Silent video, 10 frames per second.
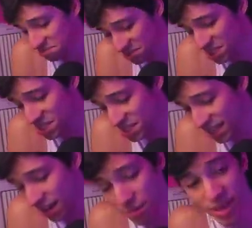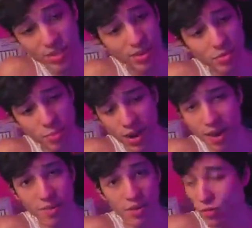sinceramente, não
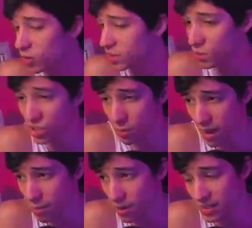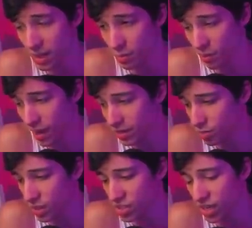esperava que fossem me chamar para esse campeonato,
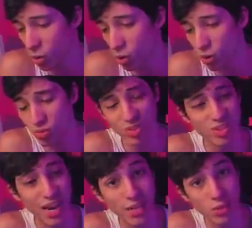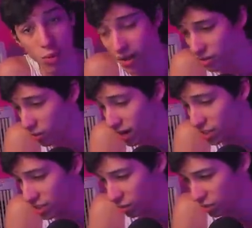porque já rolou uns 3, 4, eu
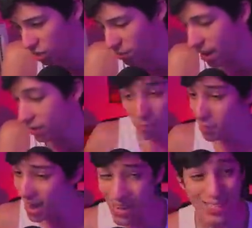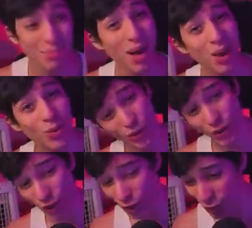acho, e não me chamaram. Mas, mano,
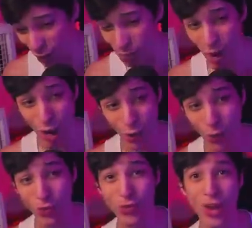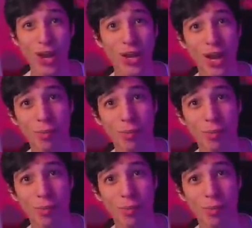quem trabalha consegue, né,